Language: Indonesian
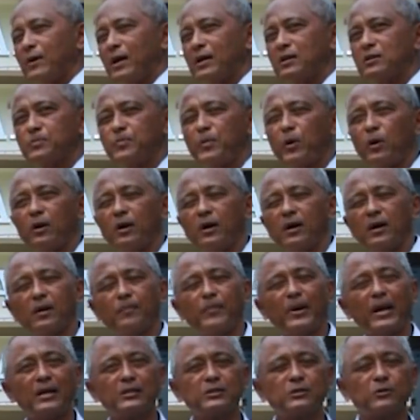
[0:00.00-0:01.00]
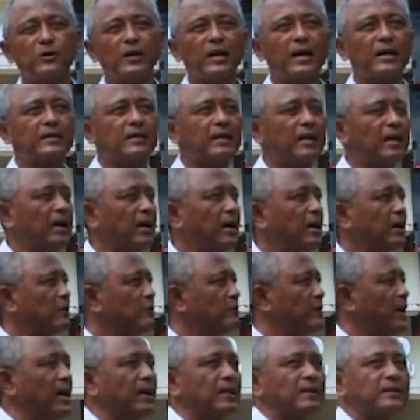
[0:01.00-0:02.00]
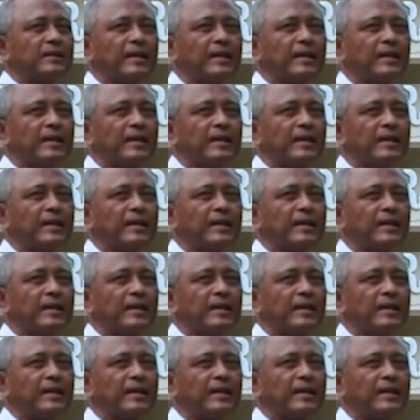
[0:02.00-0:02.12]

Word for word: ruang eh, kepala sekolah adalah ruang